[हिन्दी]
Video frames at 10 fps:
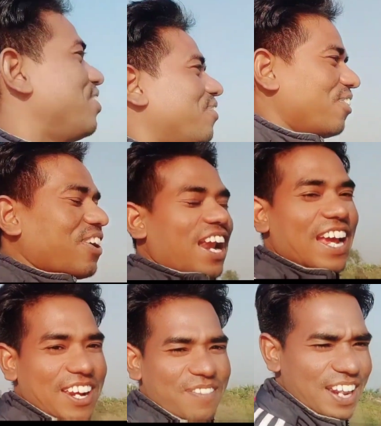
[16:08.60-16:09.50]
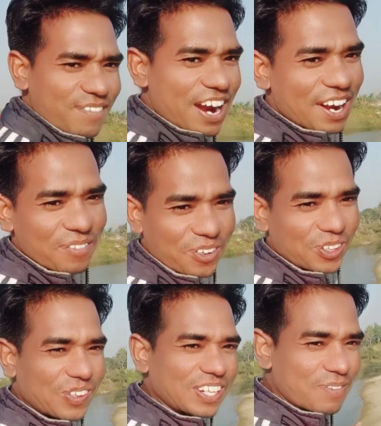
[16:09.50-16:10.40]
नहीं बोलूँगा लेकिन मेरी मैडम
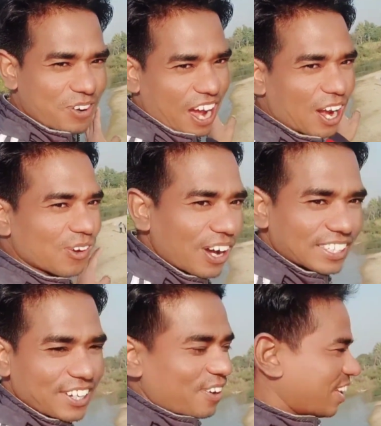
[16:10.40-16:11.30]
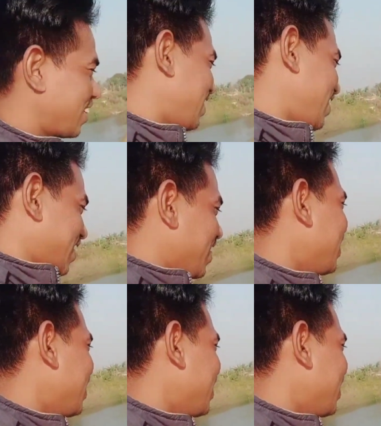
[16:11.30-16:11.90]
को तो यह बुखार उखार सब आ जाते है